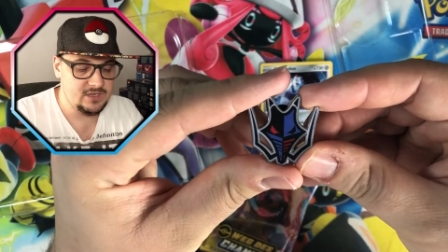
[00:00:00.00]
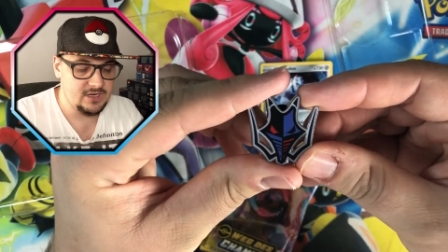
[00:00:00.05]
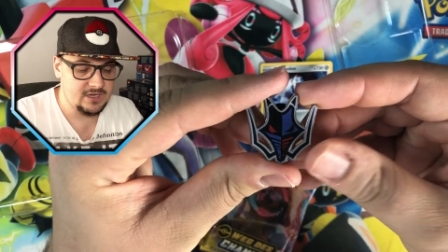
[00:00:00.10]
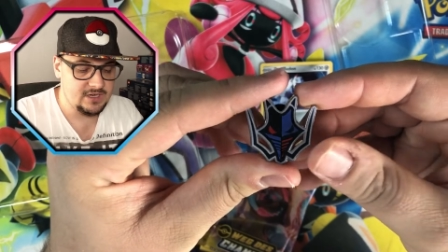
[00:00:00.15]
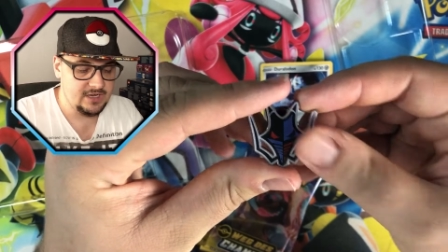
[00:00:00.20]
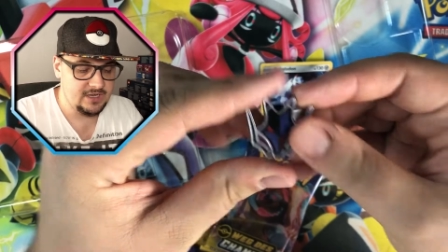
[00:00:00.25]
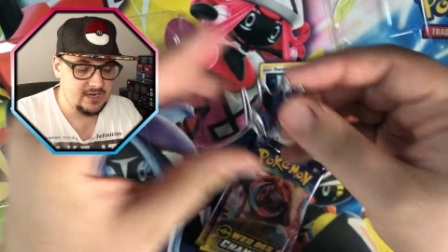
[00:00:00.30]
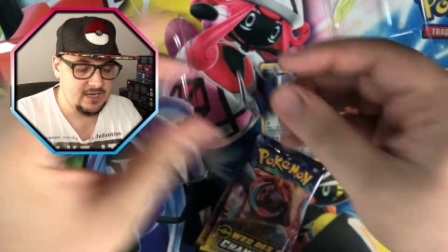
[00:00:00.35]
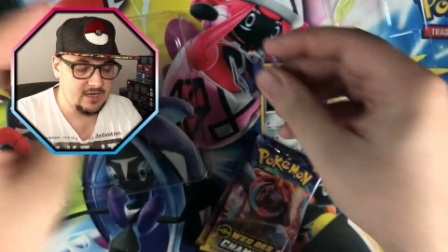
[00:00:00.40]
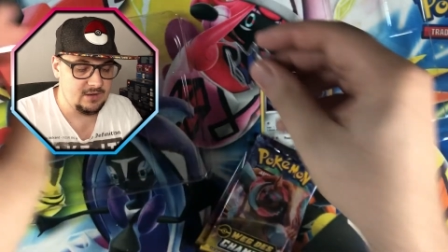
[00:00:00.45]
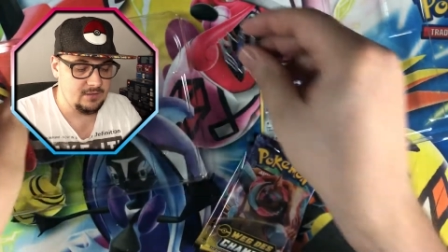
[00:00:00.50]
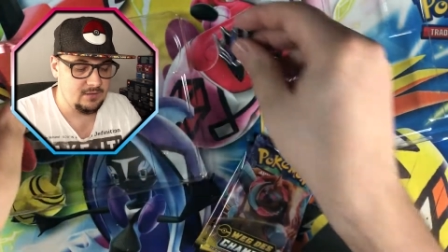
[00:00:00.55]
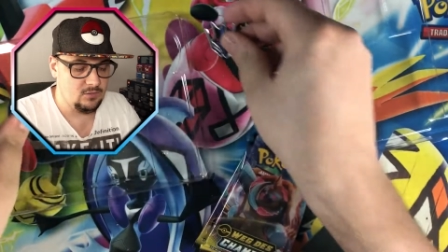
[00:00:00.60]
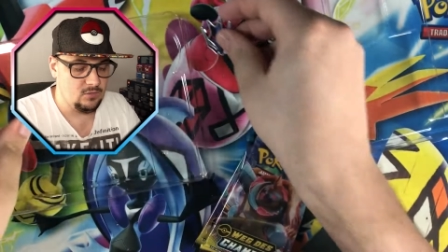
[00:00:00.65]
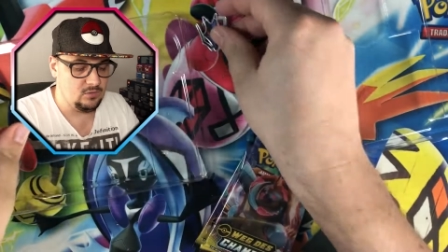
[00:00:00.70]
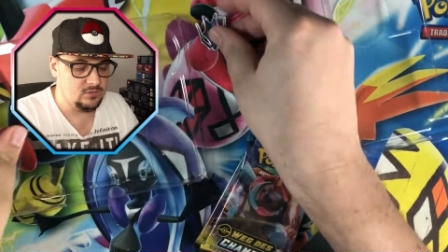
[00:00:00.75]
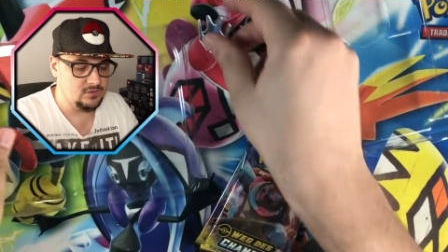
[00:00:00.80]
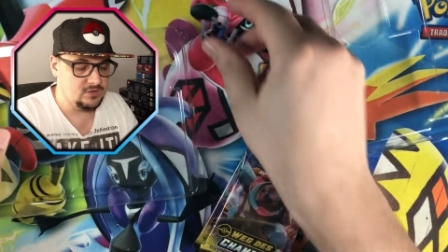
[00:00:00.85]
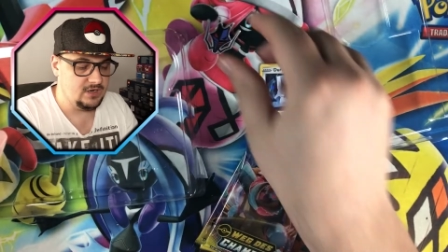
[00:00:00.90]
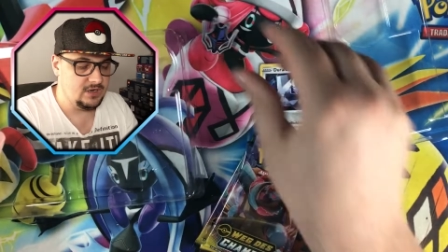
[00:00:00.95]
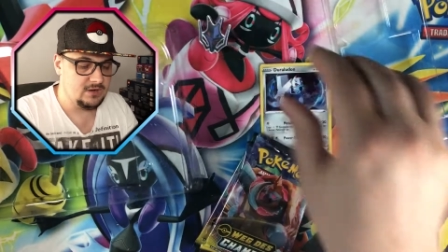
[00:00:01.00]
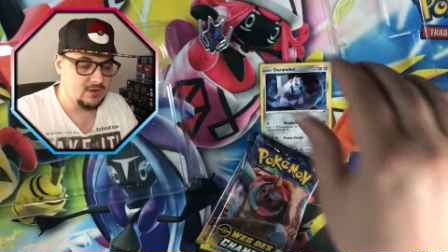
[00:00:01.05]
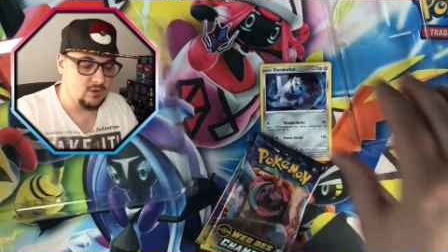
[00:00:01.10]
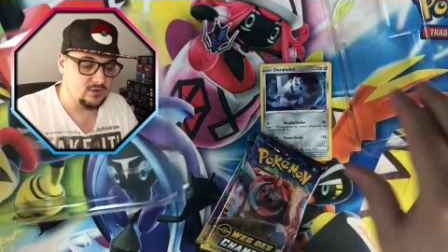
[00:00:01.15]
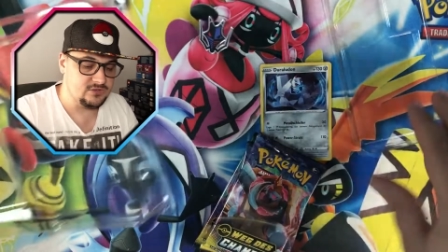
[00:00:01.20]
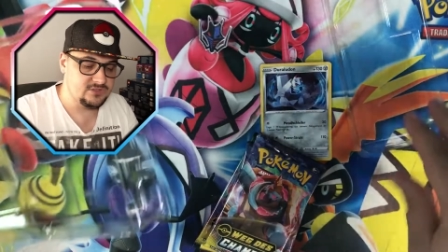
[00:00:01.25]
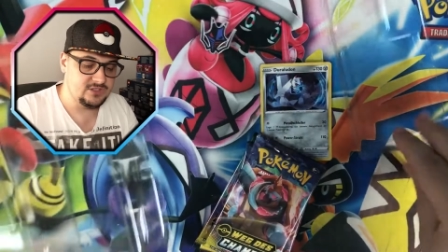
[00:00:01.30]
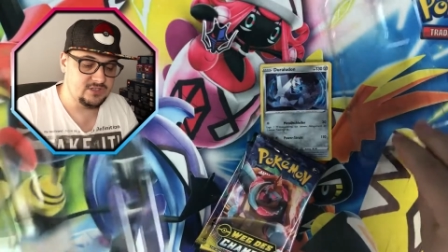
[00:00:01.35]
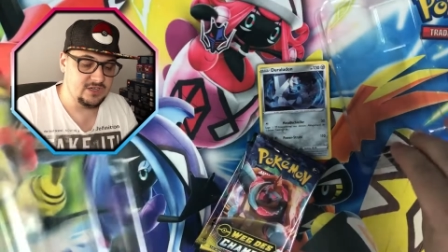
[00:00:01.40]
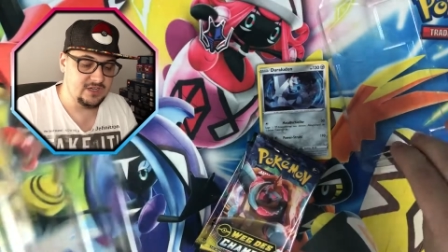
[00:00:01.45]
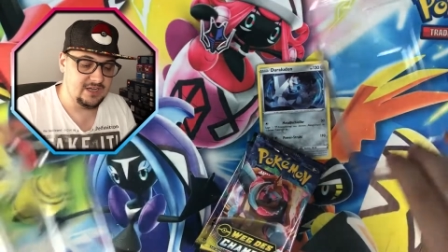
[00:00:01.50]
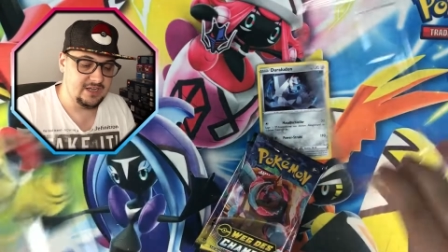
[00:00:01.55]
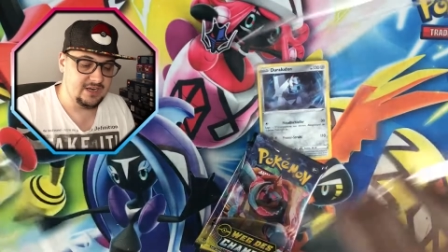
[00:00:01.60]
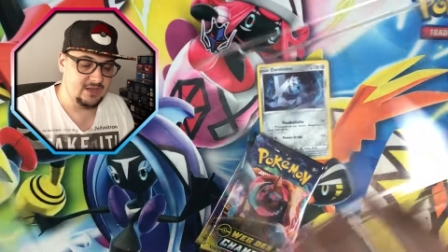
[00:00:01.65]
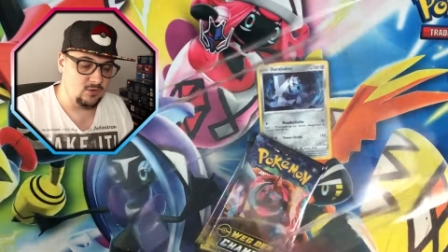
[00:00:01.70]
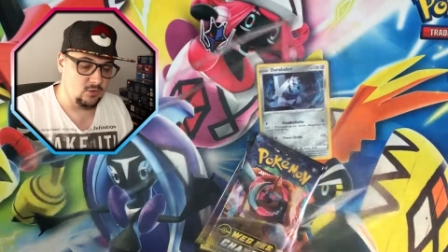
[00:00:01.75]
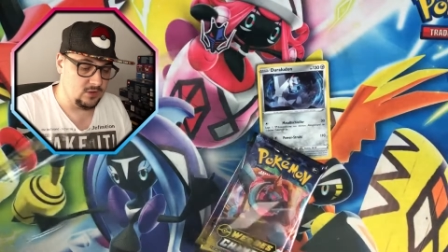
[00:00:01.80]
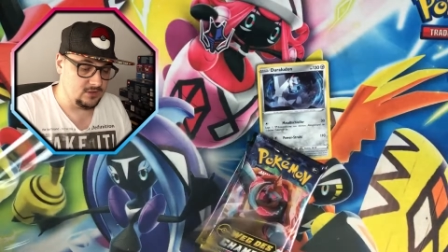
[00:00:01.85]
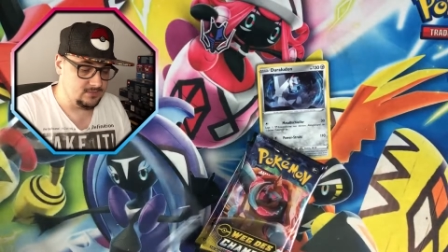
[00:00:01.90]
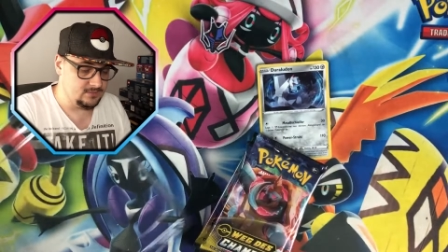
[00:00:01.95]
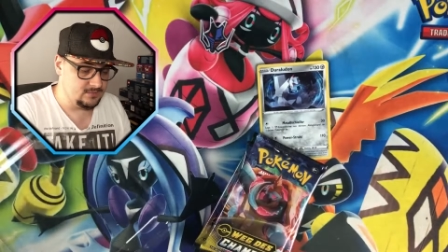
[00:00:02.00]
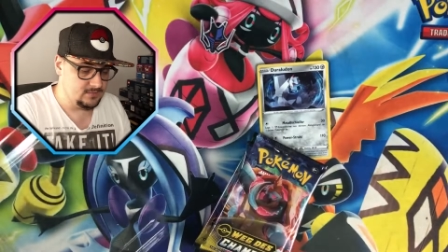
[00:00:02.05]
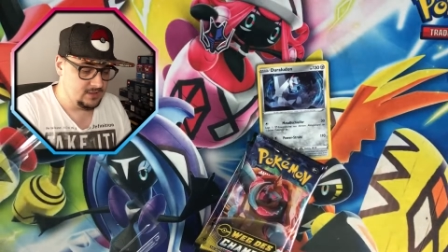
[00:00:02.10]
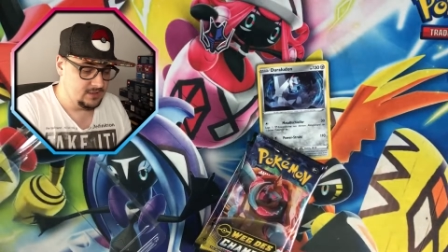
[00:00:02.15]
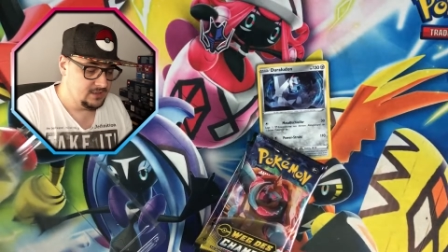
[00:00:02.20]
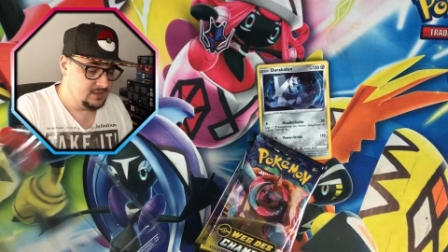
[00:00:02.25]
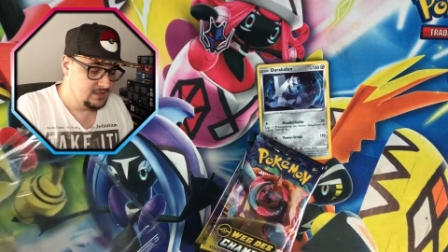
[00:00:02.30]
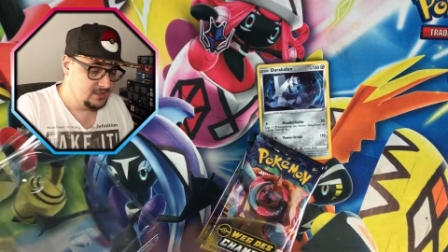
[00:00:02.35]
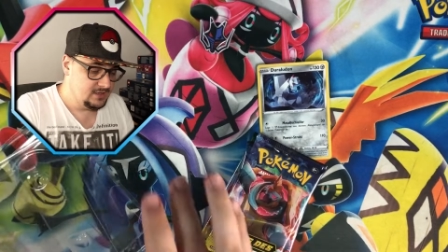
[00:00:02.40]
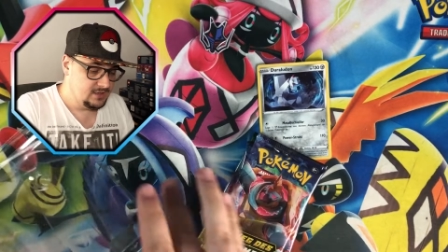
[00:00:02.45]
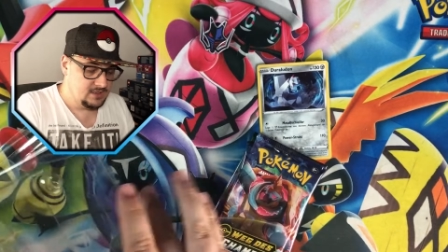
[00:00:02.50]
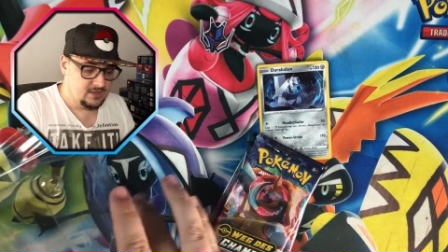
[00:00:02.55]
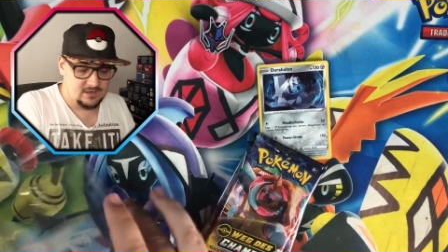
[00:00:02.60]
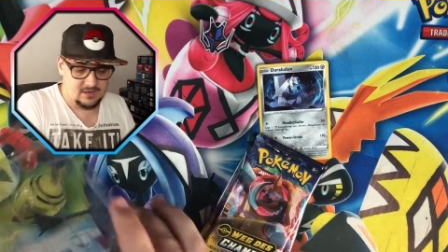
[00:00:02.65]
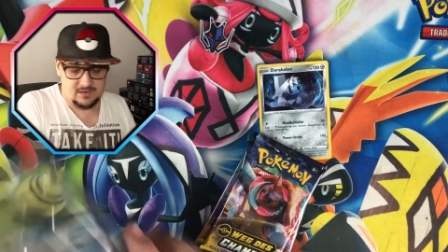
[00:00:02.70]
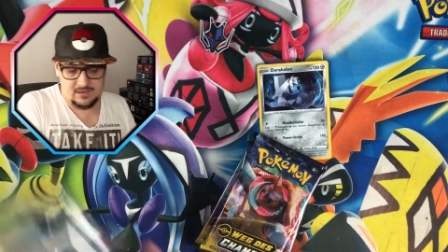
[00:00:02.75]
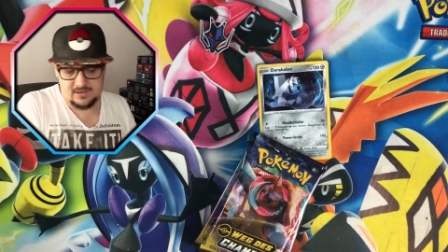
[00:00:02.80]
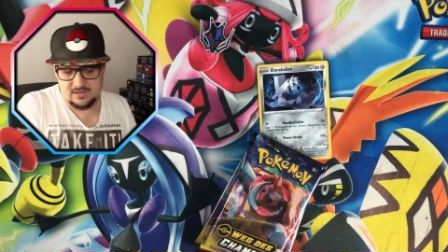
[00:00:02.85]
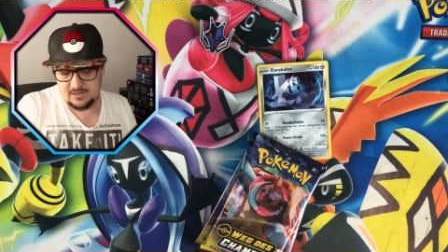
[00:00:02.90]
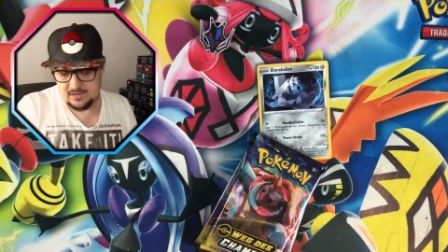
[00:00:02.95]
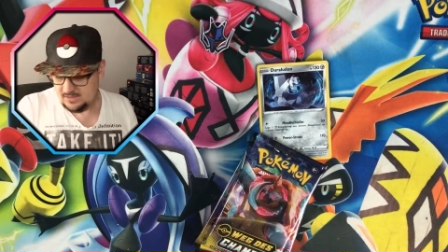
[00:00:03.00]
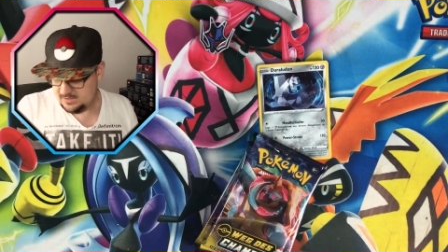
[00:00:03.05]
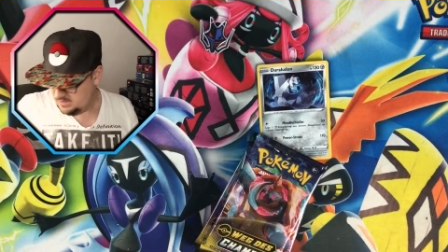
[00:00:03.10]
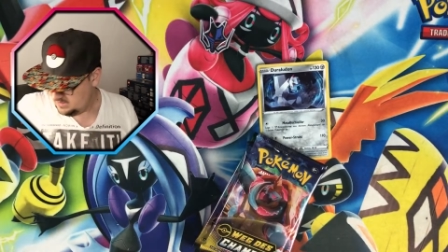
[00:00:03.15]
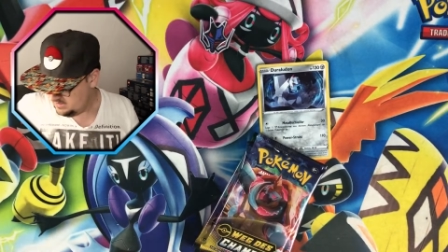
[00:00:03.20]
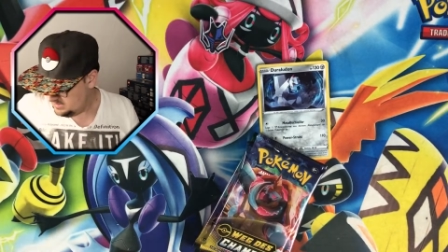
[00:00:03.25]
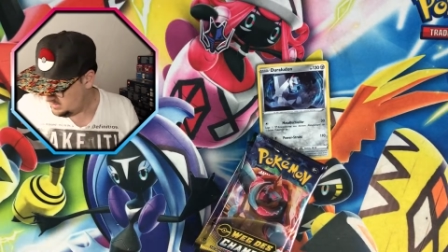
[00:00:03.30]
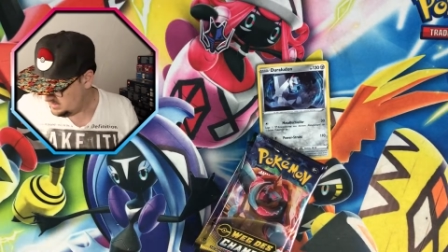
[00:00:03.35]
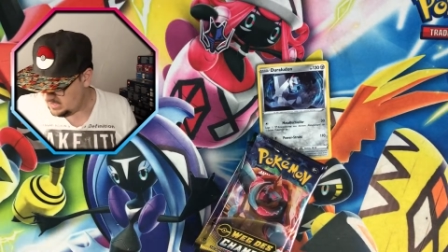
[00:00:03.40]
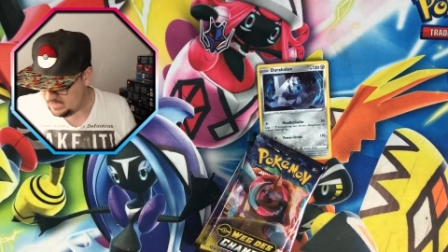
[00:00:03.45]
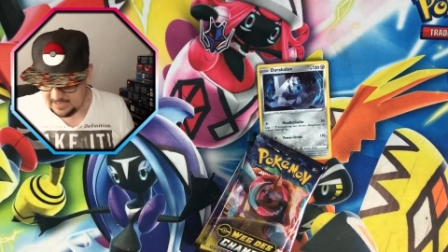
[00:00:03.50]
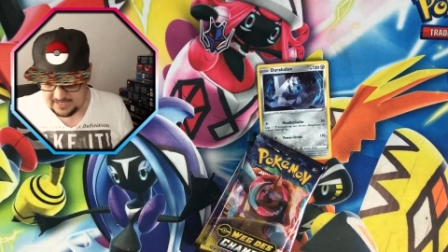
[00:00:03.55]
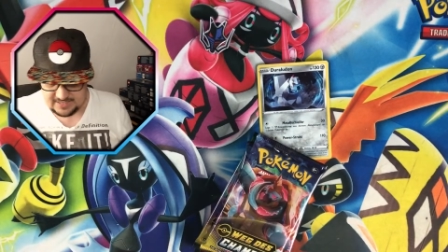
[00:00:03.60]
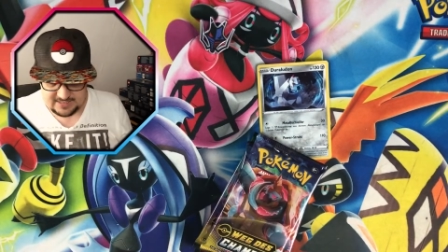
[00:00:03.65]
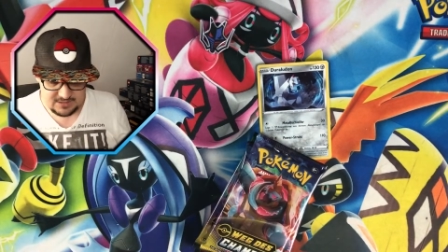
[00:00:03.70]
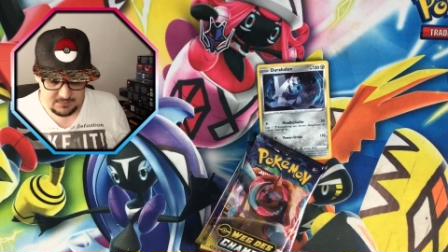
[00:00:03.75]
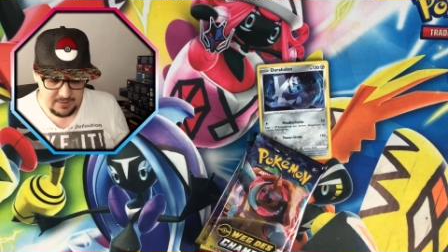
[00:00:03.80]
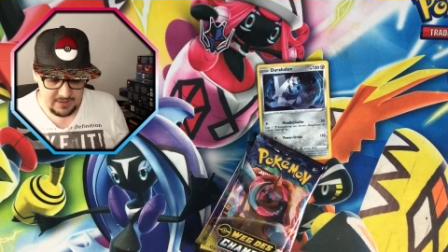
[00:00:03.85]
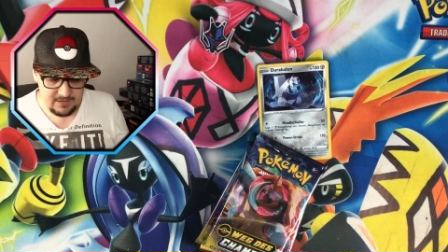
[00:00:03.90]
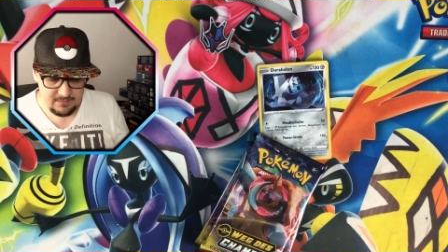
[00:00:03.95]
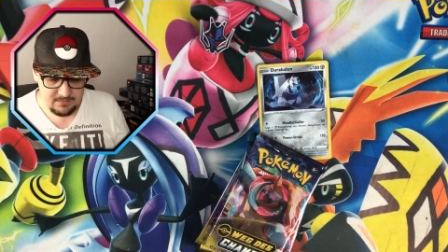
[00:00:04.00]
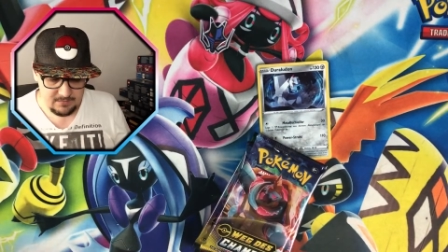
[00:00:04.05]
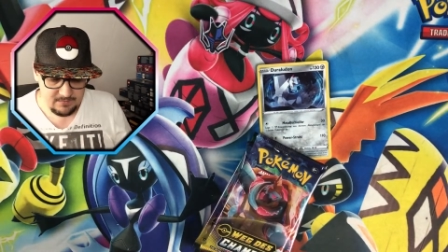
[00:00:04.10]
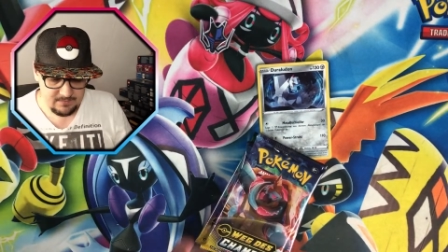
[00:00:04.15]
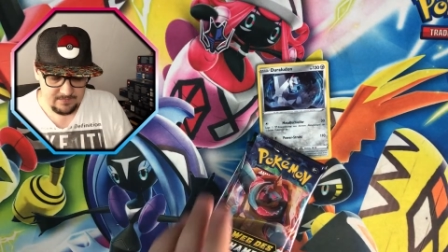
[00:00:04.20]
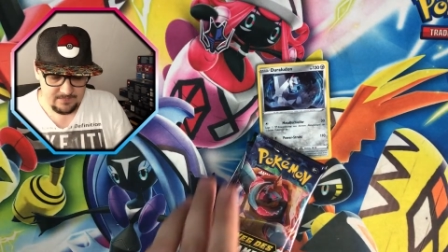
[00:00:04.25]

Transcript: Arena, den Claw City Arena Orden als Pin.